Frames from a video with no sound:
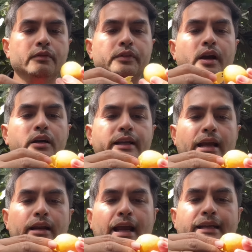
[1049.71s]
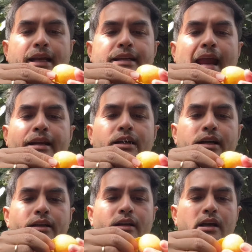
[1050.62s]
Nhớ nha, hái trái vàng nha
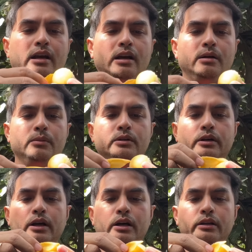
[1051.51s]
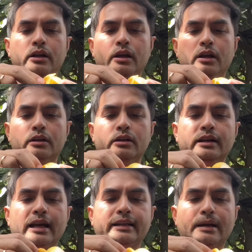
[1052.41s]
các à, mọi người ơi, đừng
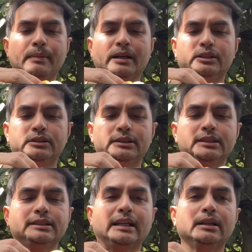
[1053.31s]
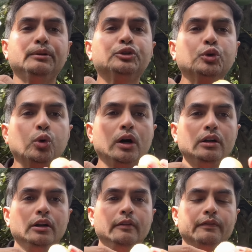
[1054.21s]
hái trái mà xanh xanh nó bị chua.
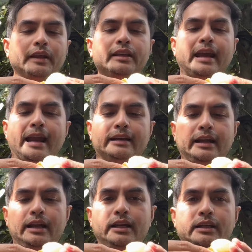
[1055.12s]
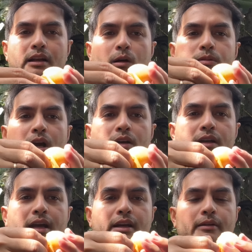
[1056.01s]
Trái vàng này đó thì lột vỏ nó
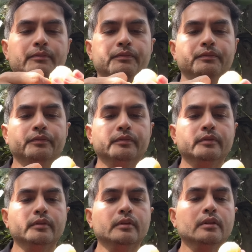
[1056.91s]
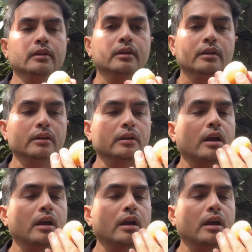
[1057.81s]
ra nè. Ừ.